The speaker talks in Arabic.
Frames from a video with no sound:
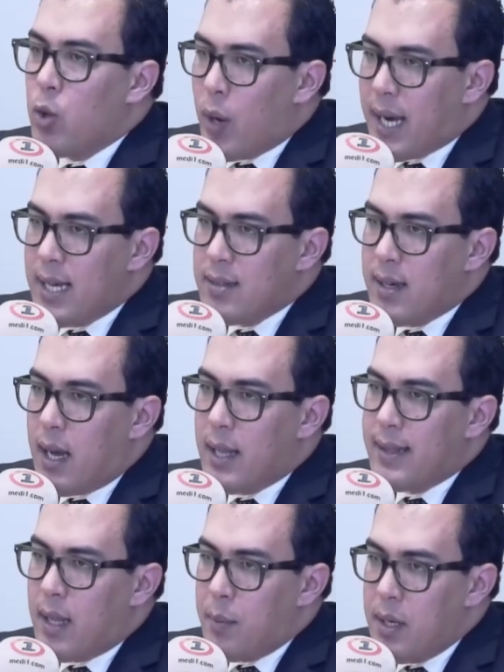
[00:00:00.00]
يركز هنا
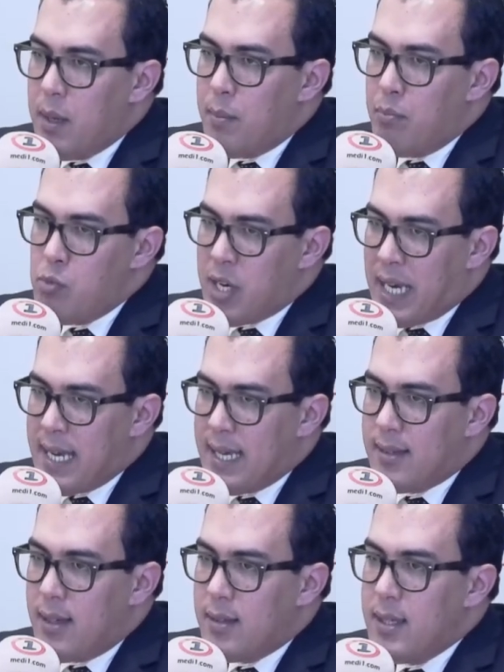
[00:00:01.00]
الطبيب بشكل
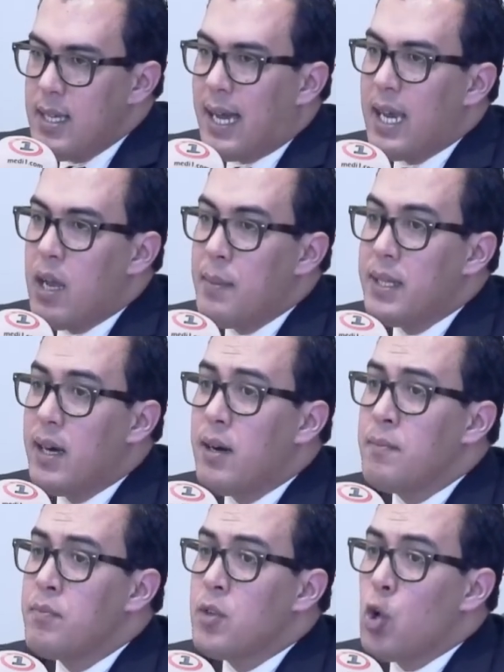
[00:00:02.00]
اساسي على مدى
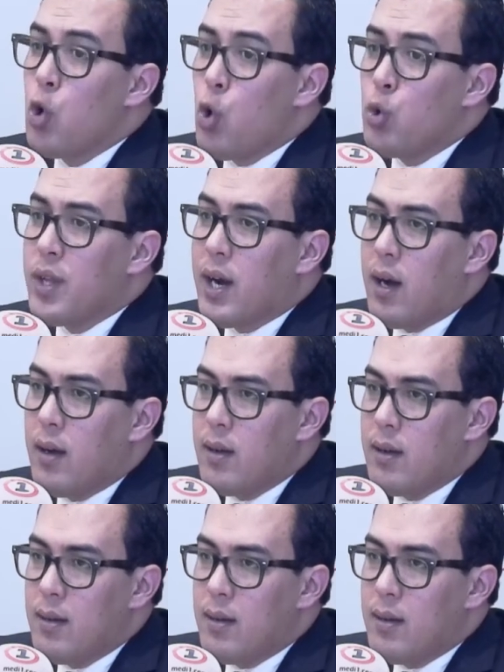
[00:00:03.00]
القدره